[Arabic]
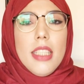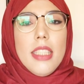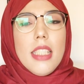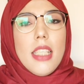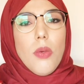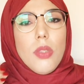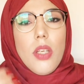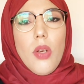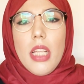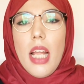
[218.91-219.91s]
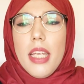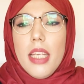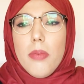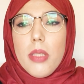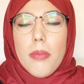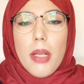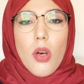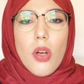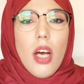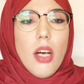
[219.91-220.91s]
دازت عاوتاني واحد الايام سيمانه
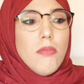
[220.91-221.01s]
اخرى